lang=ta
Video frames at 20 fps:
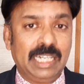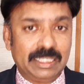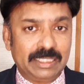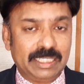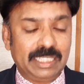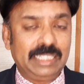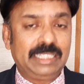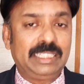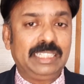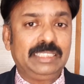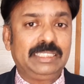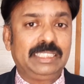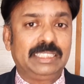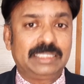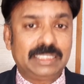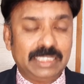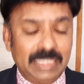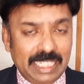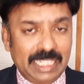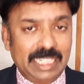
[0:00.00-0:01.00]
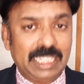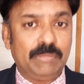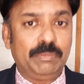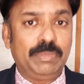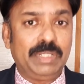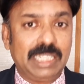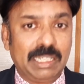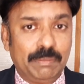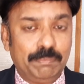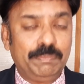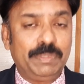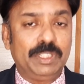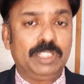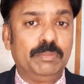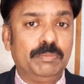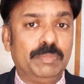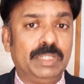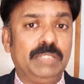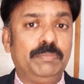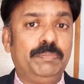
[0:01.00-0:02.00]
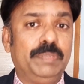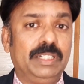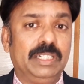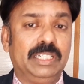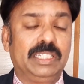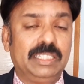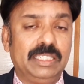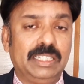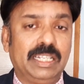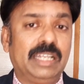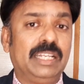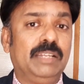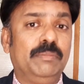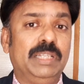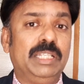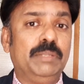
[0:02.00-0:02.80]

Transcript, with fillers: அந்த ரிட்டன் டெஸ்ட் நிறைய பேர் எண்பது மதிப்பெண்களுக்கு நல்ல